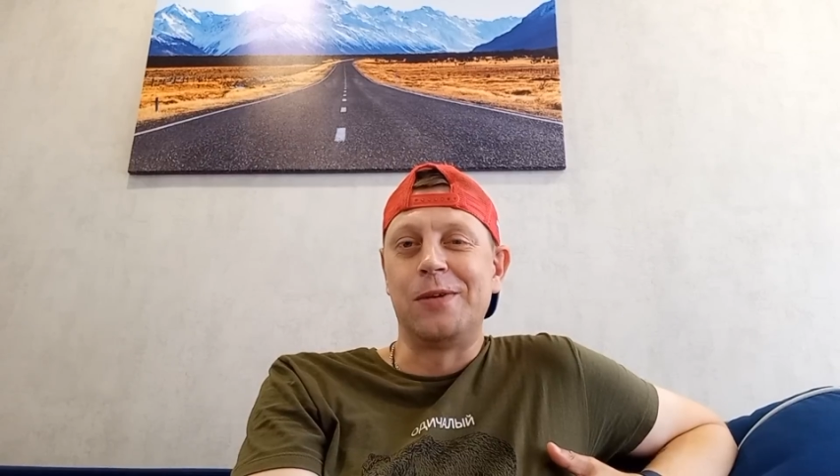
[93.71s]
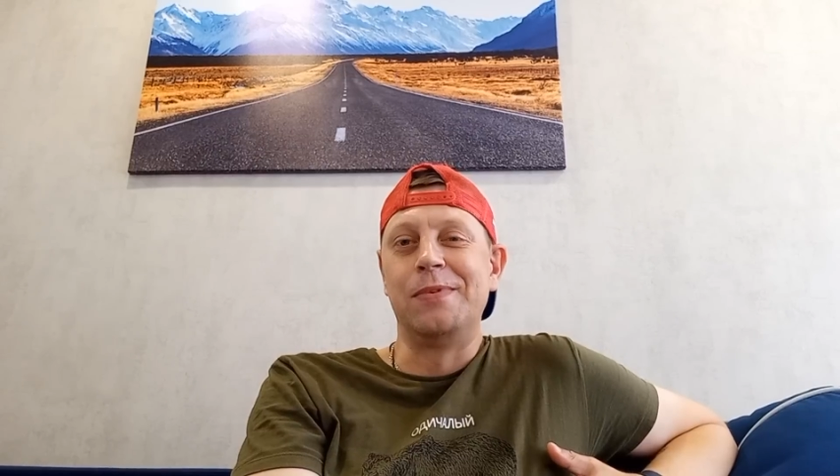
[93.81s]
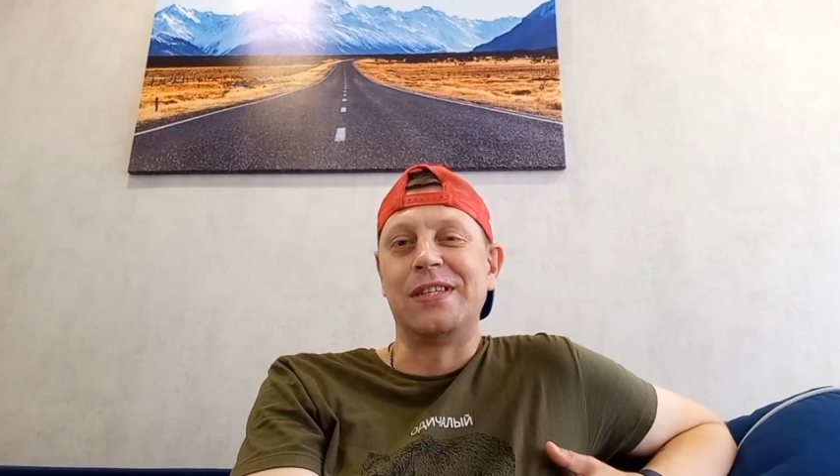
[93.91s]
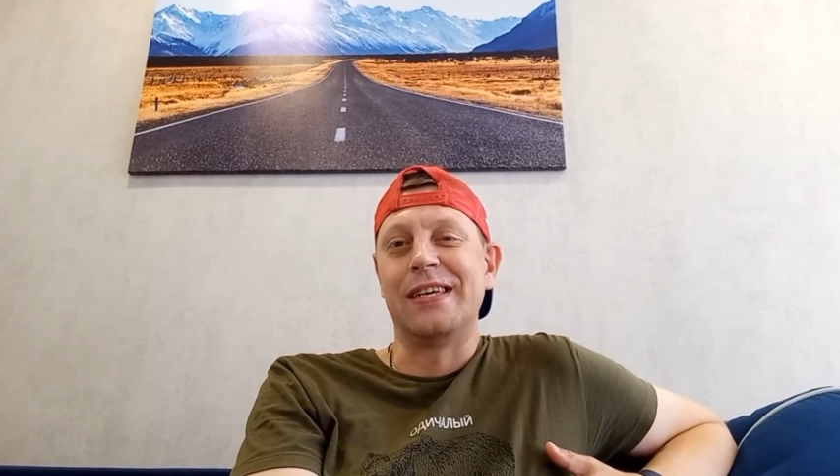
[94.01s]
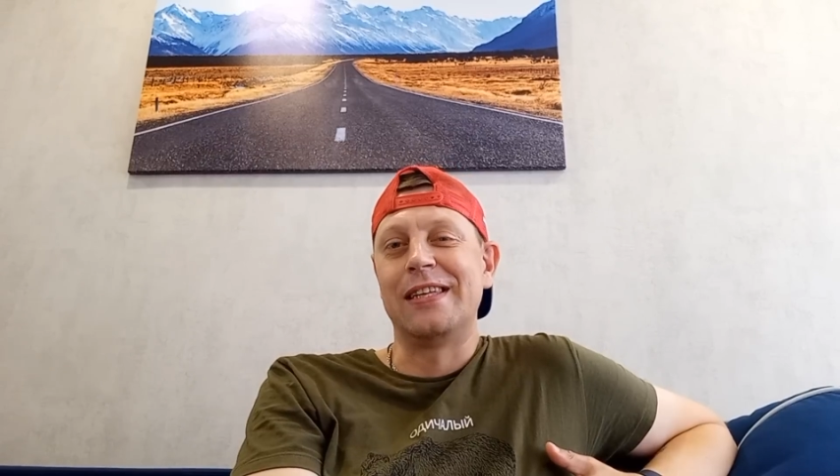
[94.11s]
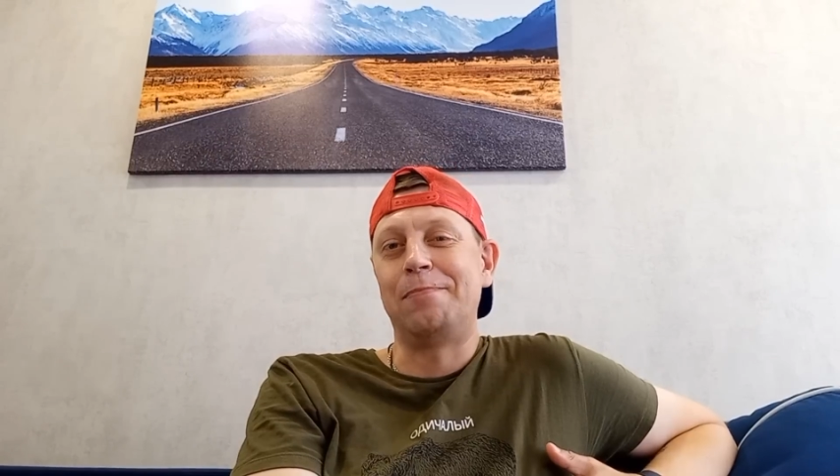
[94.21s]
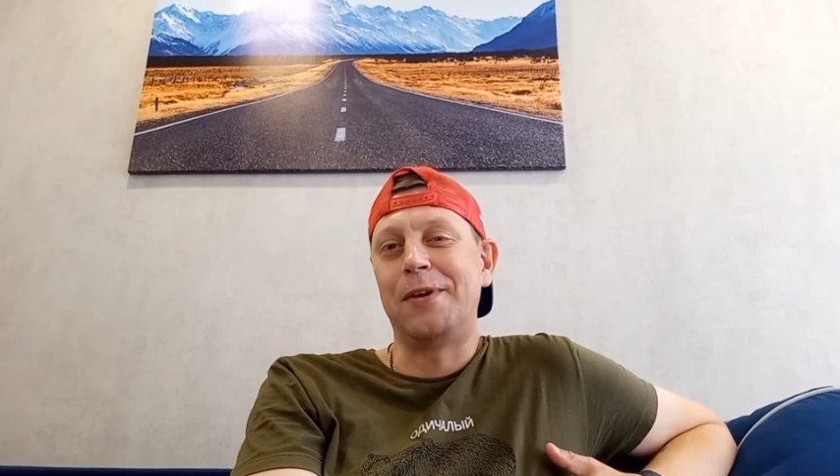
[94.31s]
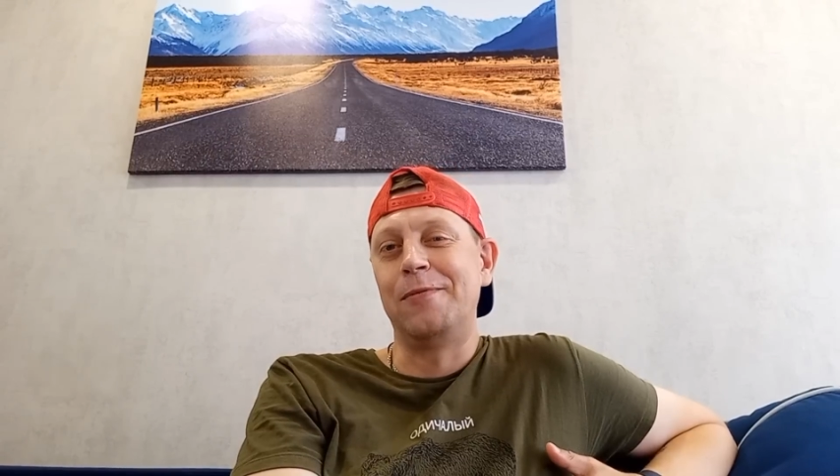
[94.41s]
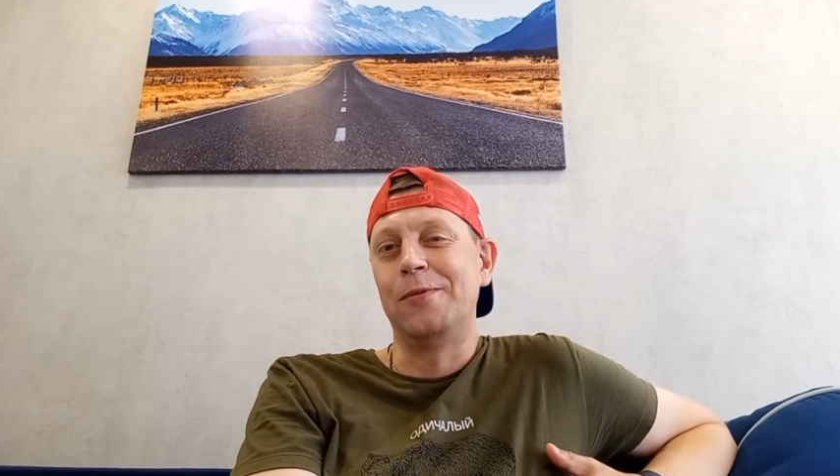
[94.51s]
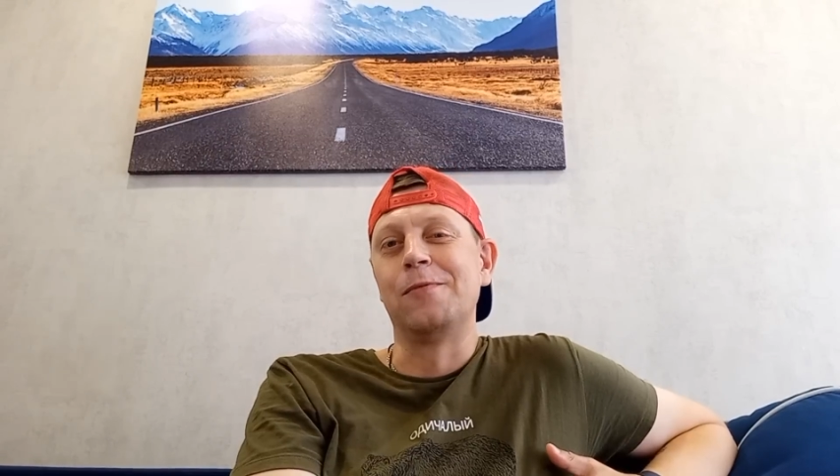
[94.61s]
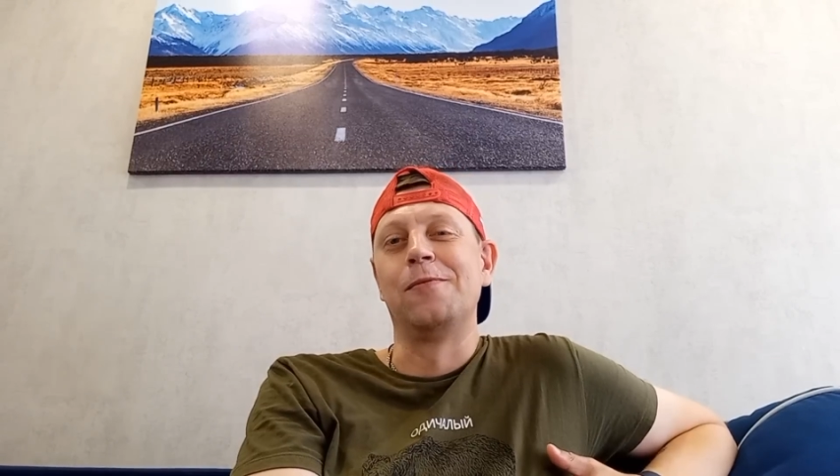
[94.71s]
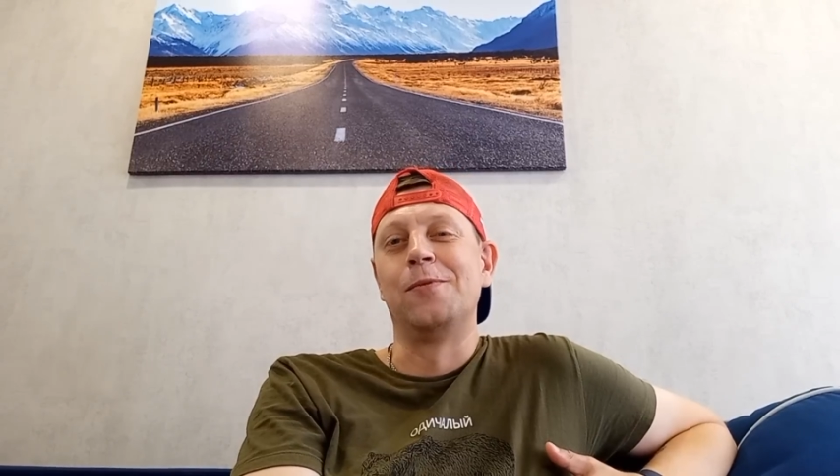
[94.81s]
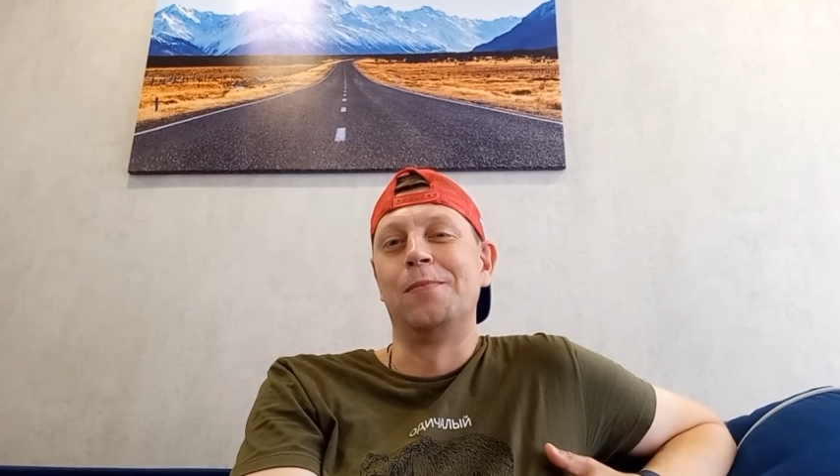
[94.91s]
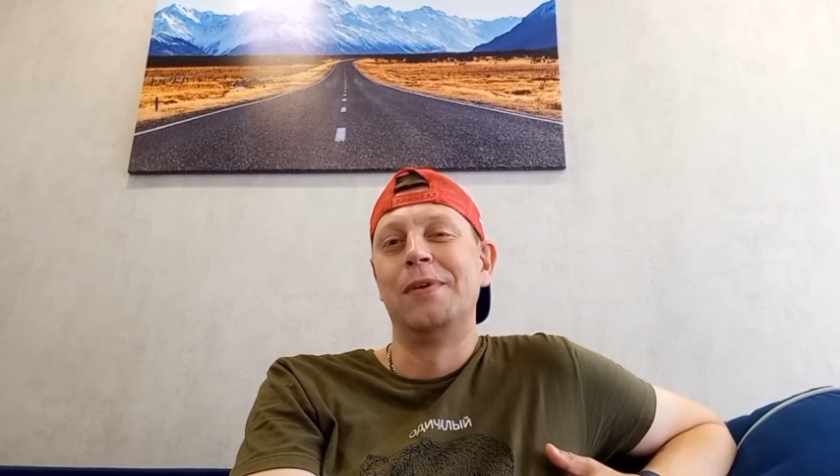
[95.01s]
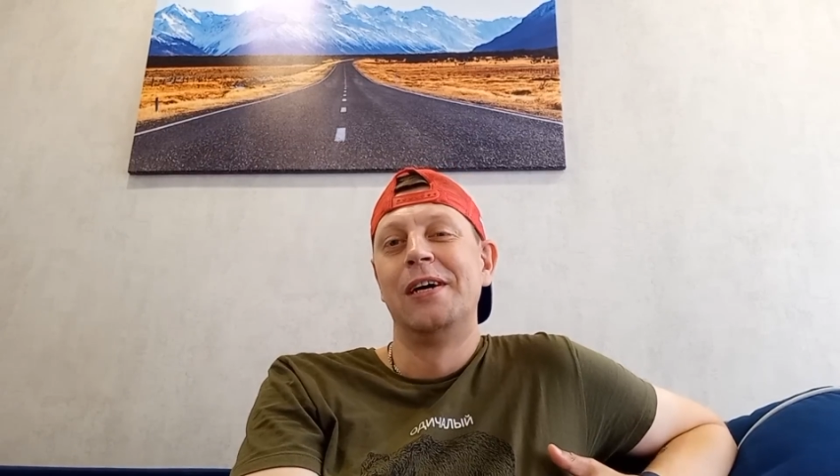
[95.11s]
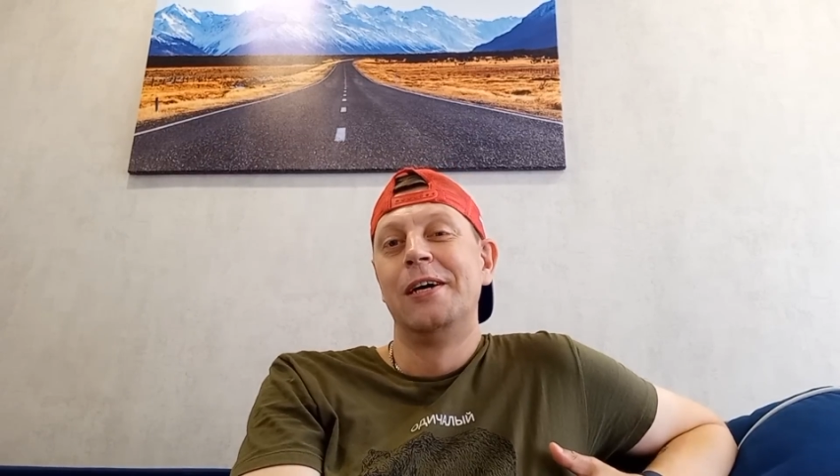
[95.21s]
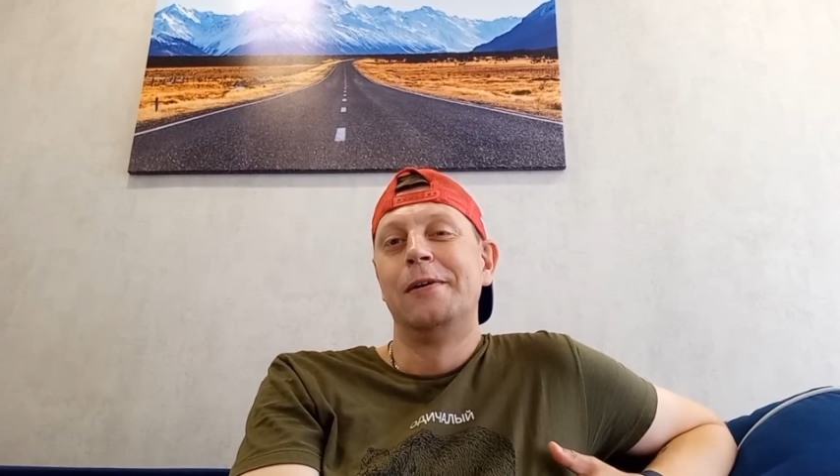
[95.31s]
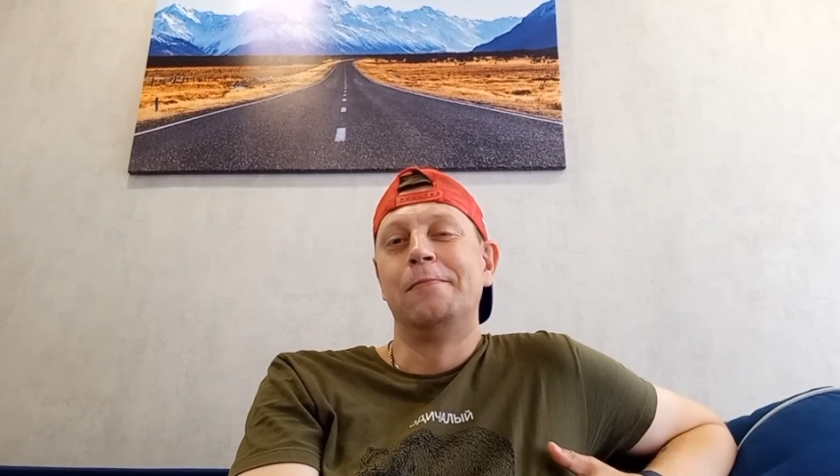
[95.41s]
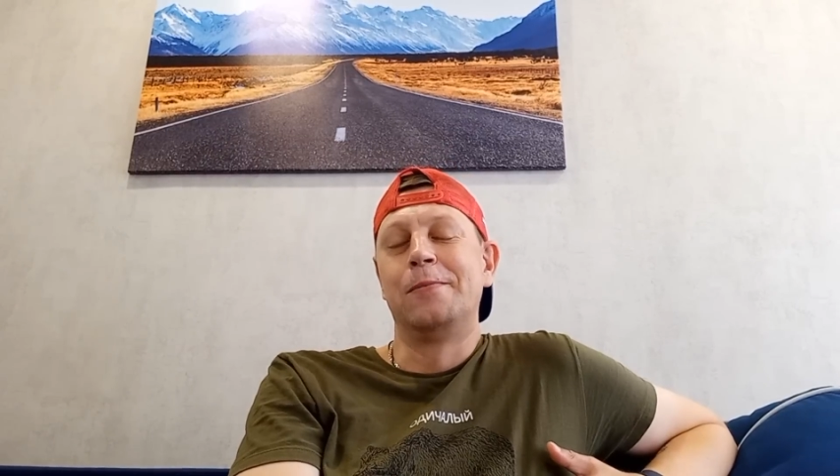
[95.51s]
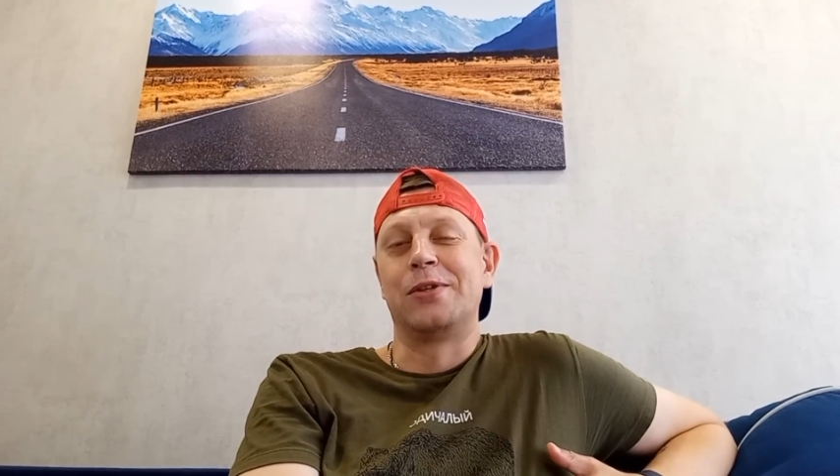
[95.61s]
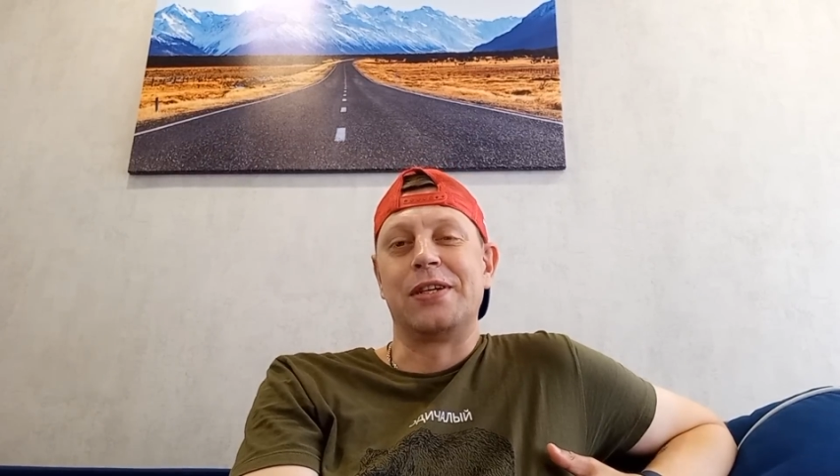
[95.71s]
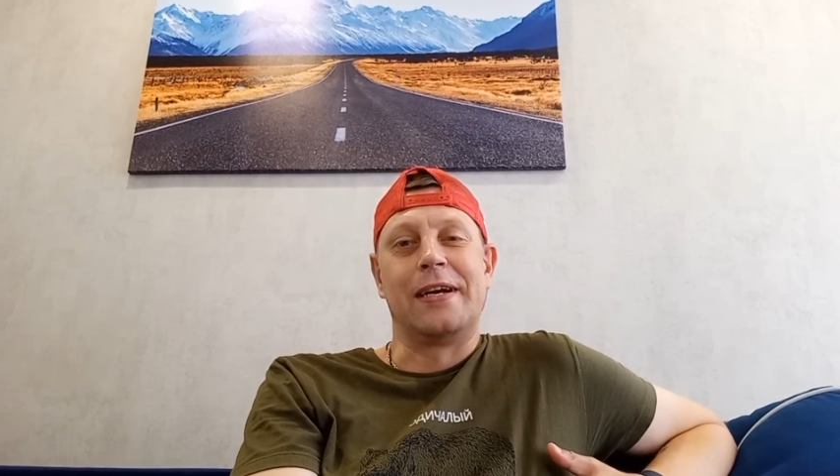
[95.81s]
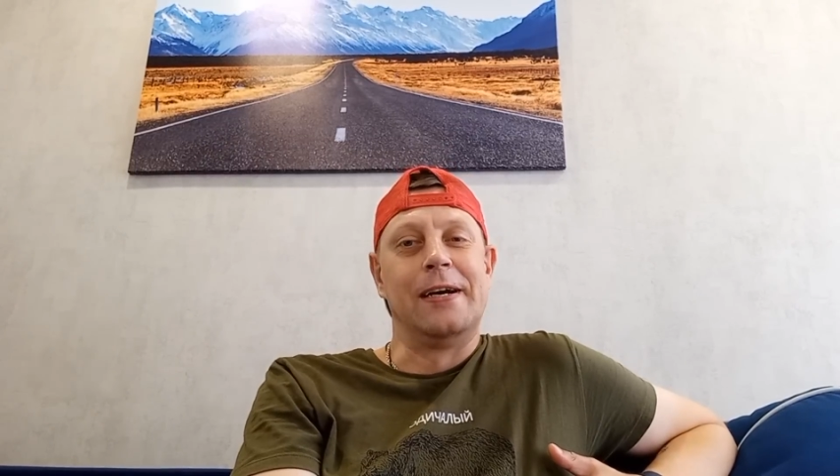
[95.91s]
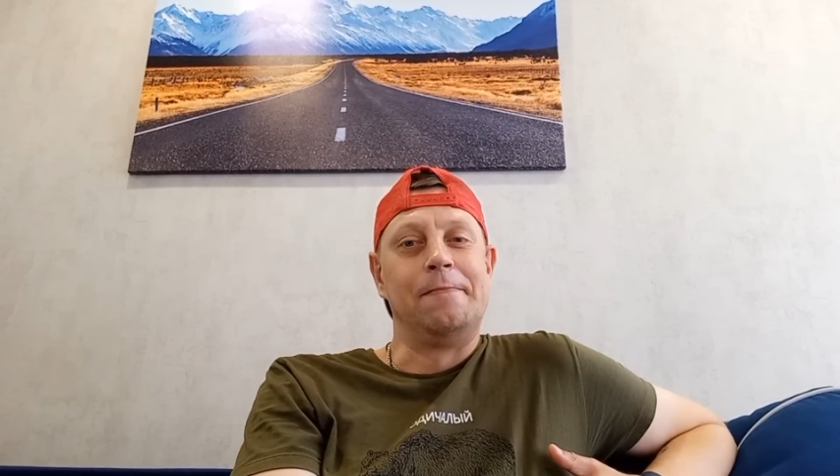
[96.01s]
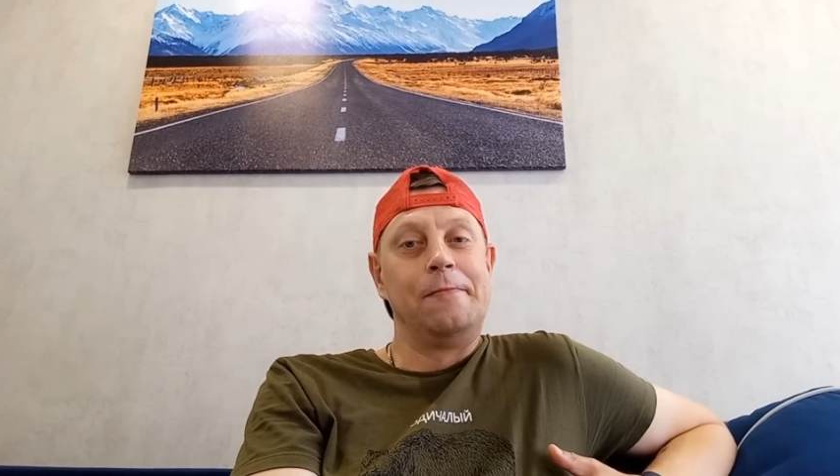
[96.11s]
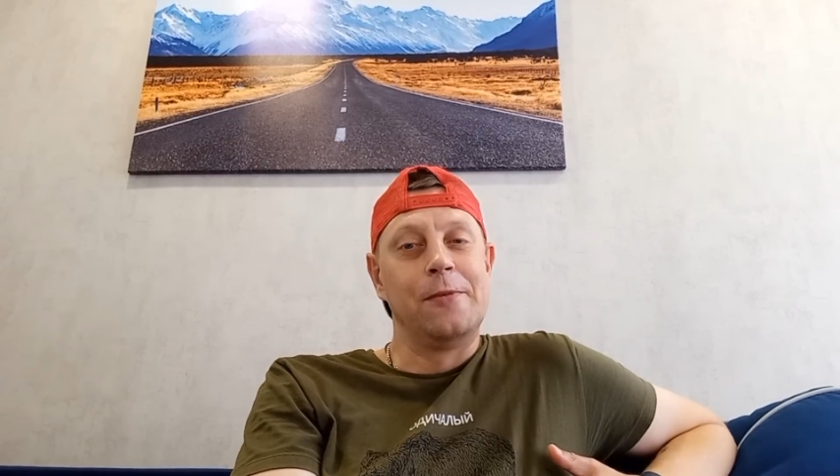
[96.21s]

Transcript: чем если она приведет в дом мужика.